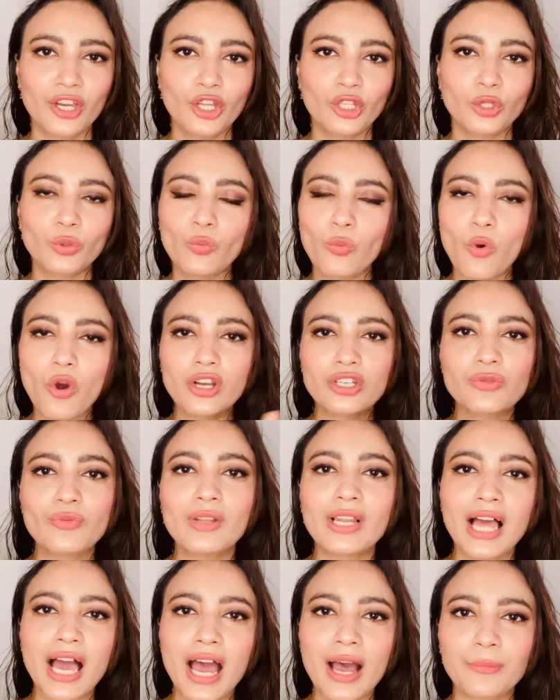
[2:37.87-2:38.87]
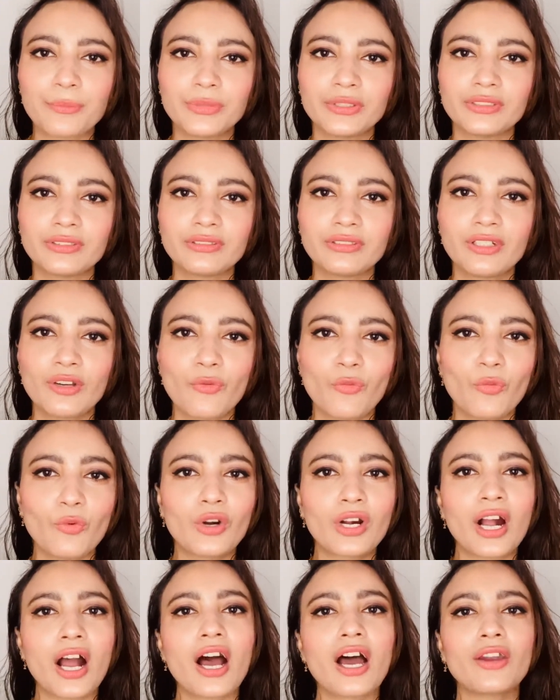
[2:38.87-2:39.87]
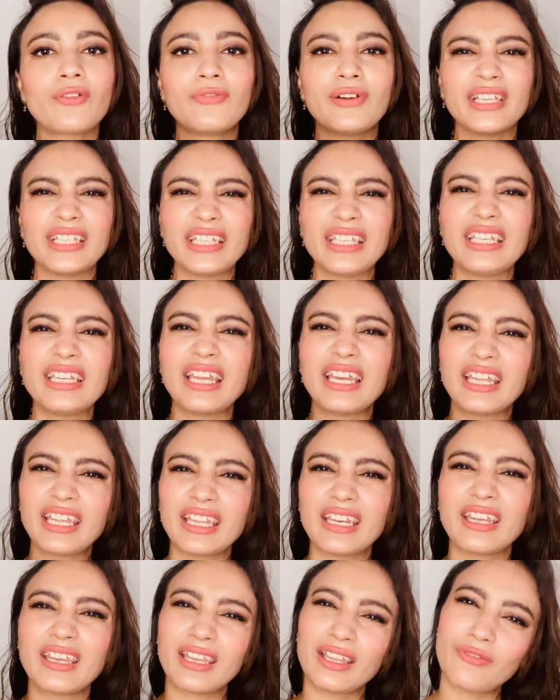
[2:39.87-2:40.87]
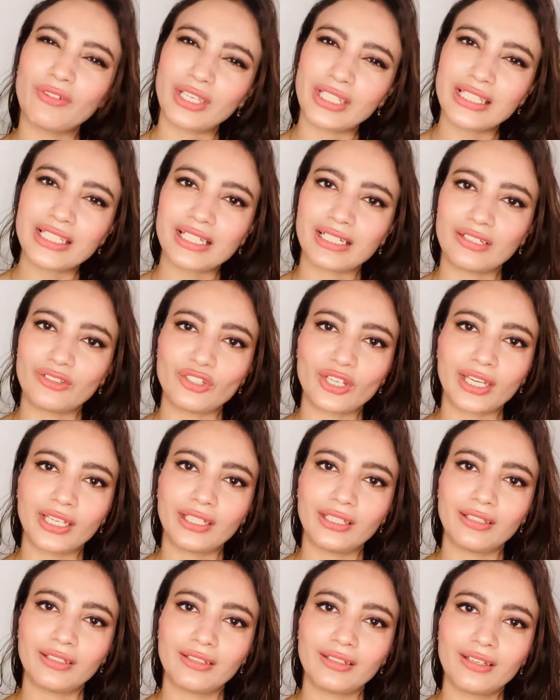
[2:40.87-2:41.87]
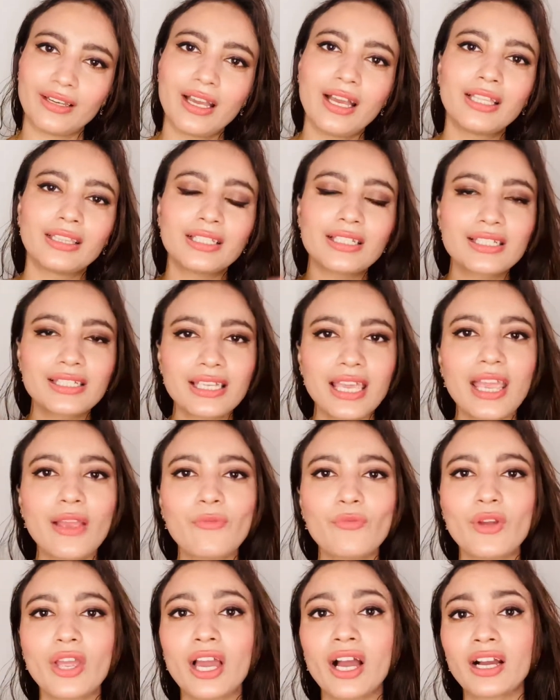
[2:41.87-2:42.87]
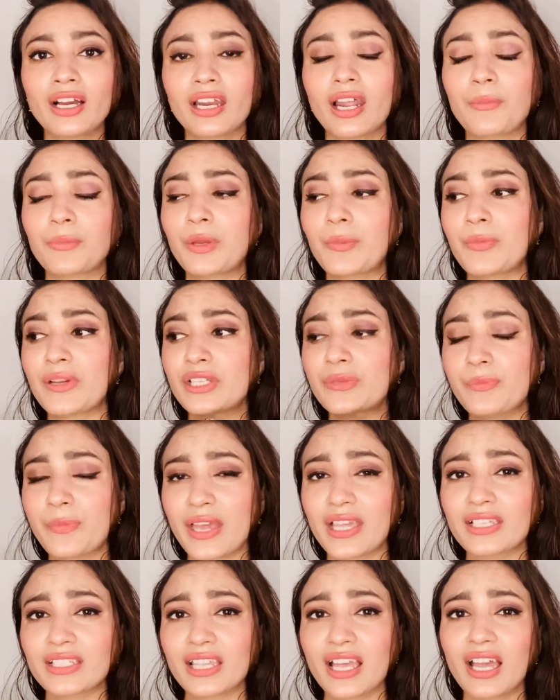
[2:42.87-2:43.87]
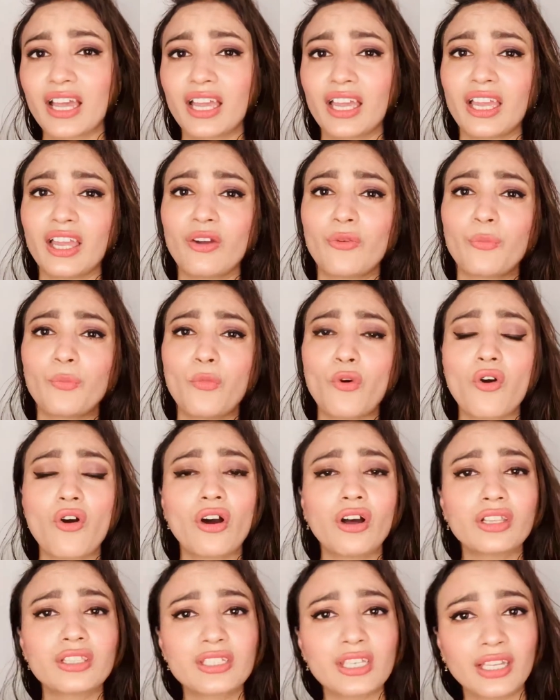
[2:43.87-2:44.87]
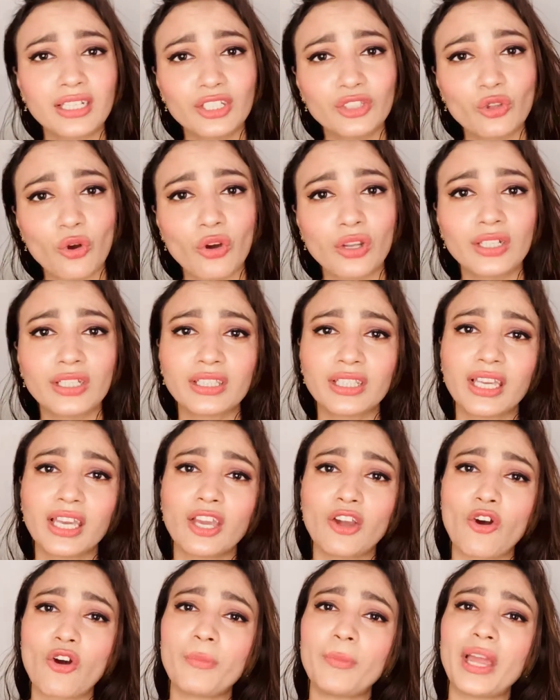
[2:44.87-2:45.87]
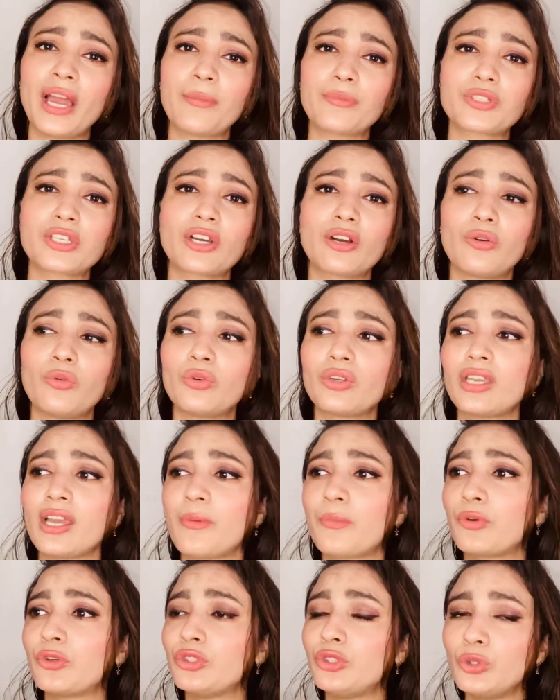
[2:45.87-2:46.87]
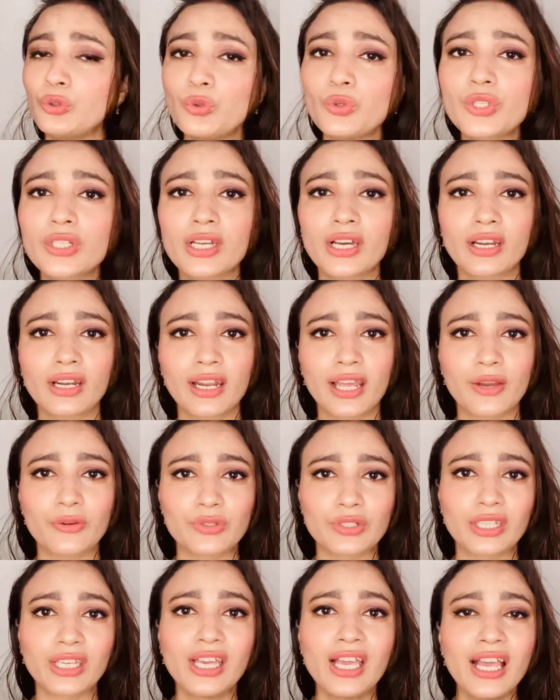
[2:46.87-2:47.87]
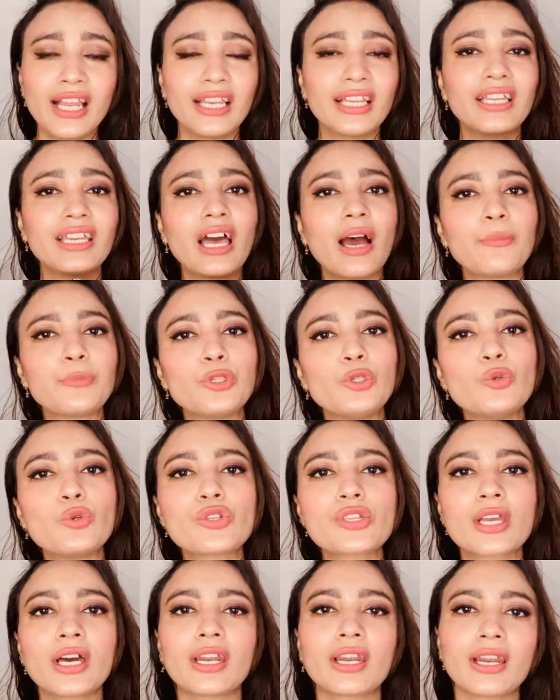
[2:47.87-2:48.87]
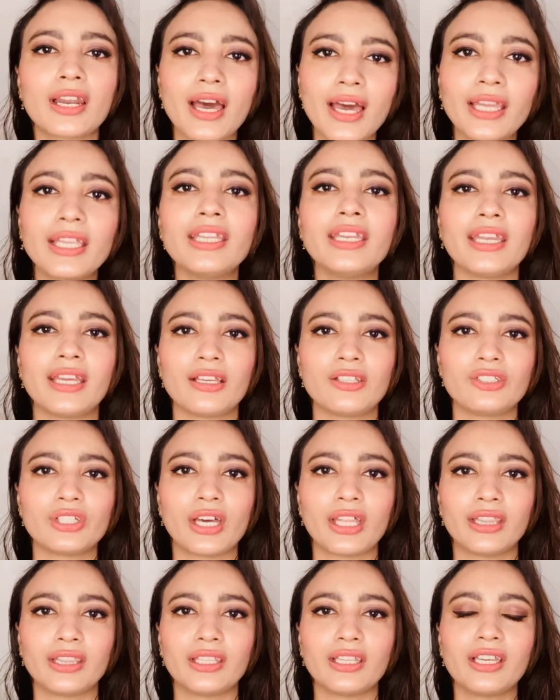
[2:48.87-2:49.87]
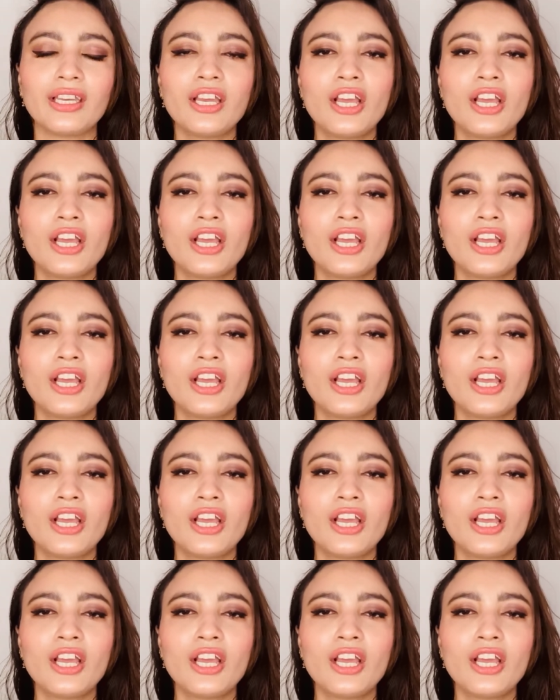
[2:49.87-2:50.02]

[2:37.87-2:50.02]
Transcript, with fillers: तो वॉट विल हैपन वो कार वहीं रहे रहे वहीं सड़ जाएंगी द सेम वे अगर आपके पास पैसा है बहुत सारी दौलत है और मैं आपसे कहूँ कि आपको यूज करना है उसे लेकिन आप यूज करना ही नहीं जानते